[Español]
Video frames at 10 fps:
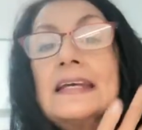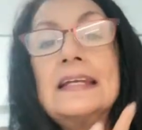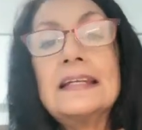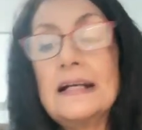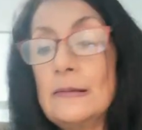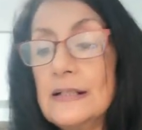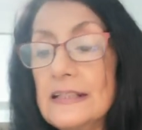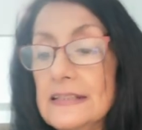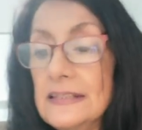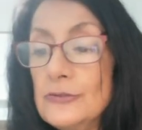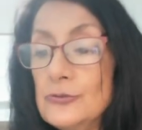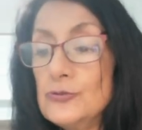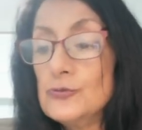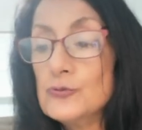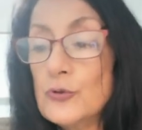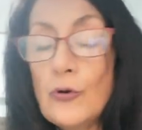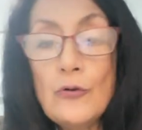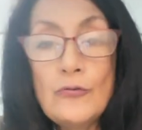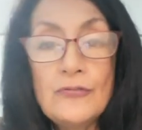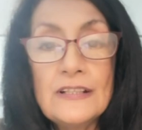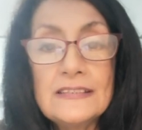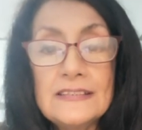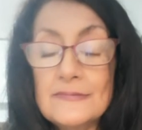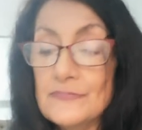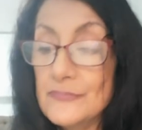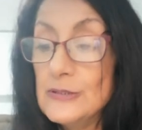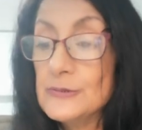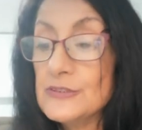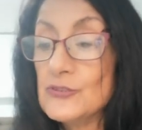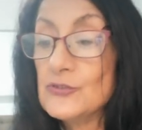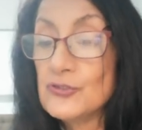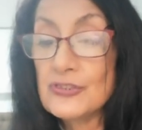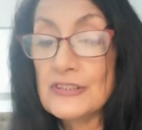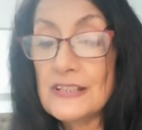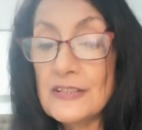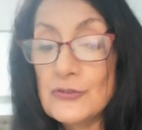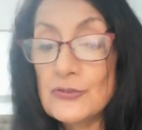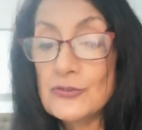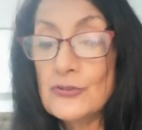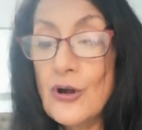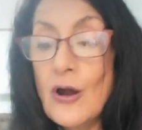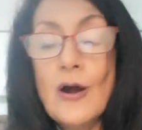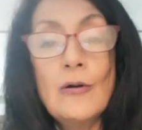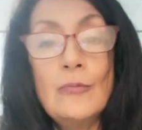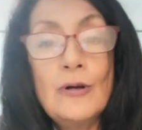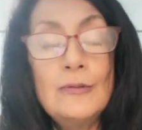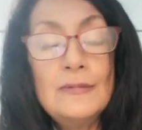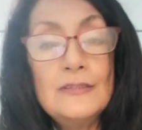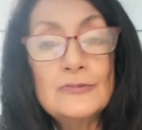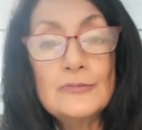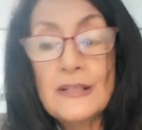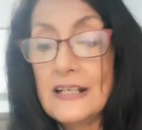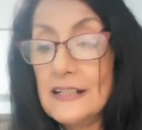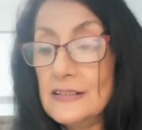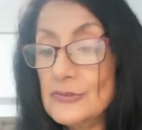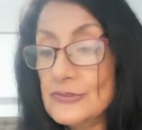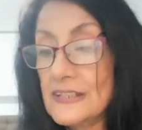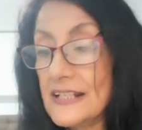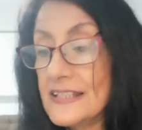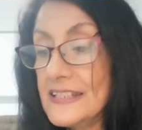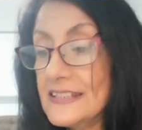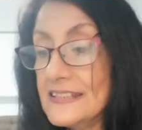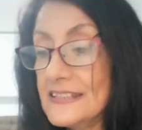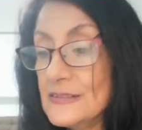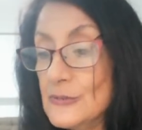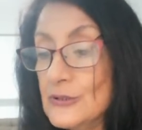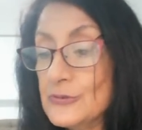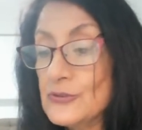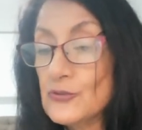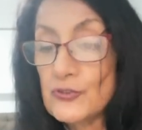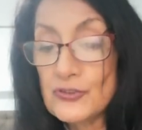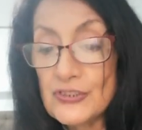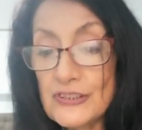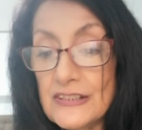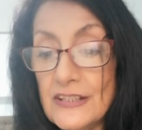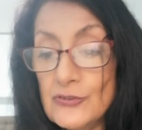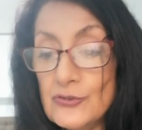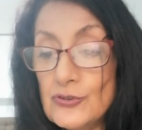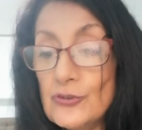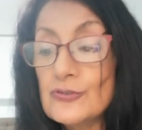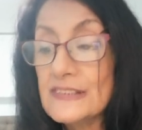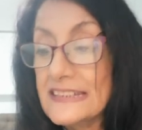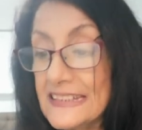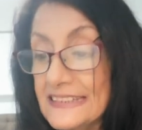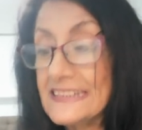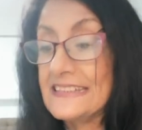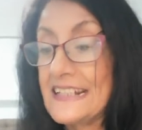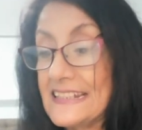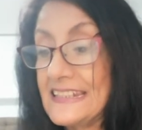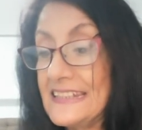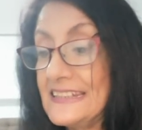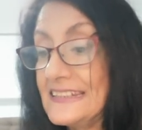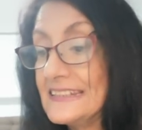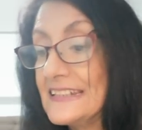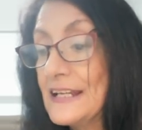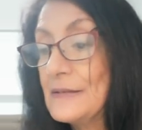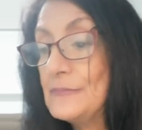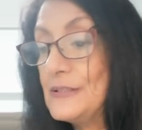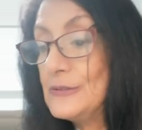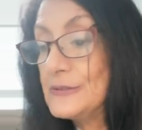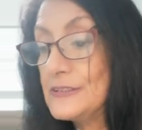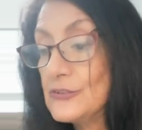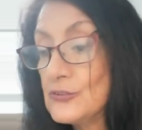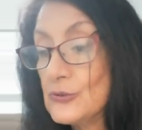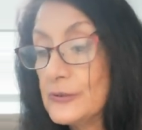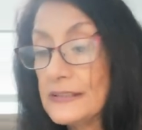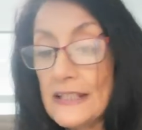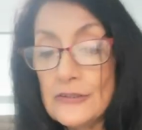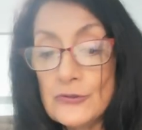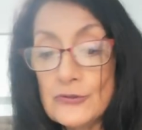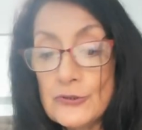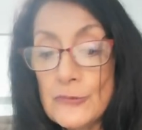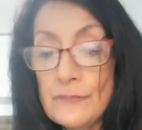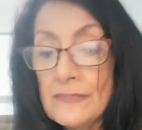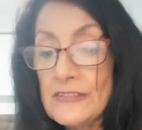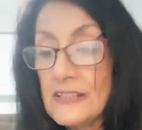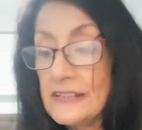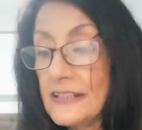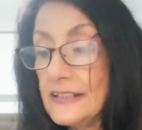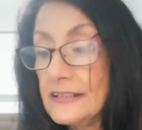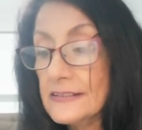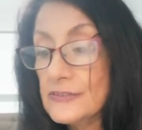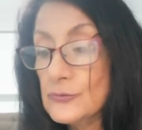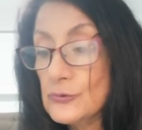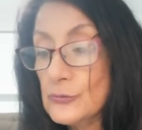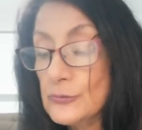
el cabaretero y sus golfas, 1988. Vuelven los mecánicos ardientes, 1988. Los psiquiatras ardientes, 1998. Chantaje al desnudo,